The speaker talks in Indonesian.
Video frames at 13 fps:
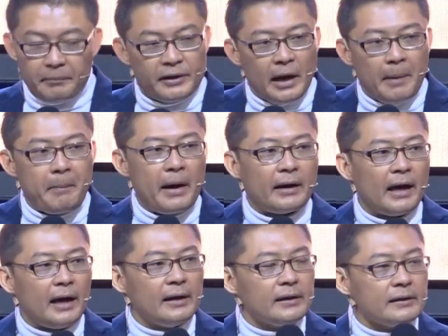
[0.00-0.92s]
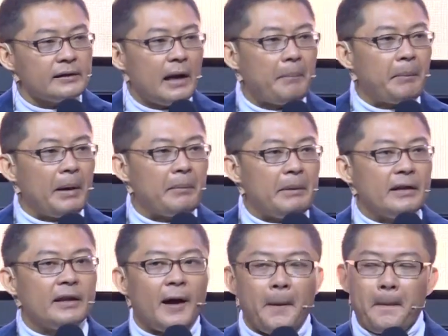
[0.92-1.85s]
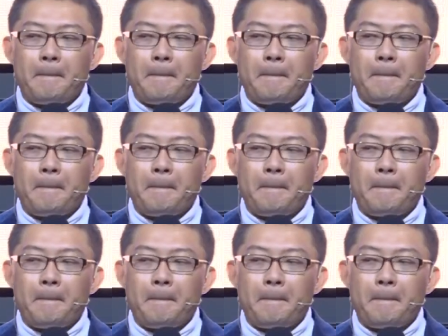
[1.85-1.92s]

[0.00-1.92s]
dia marah sampai minta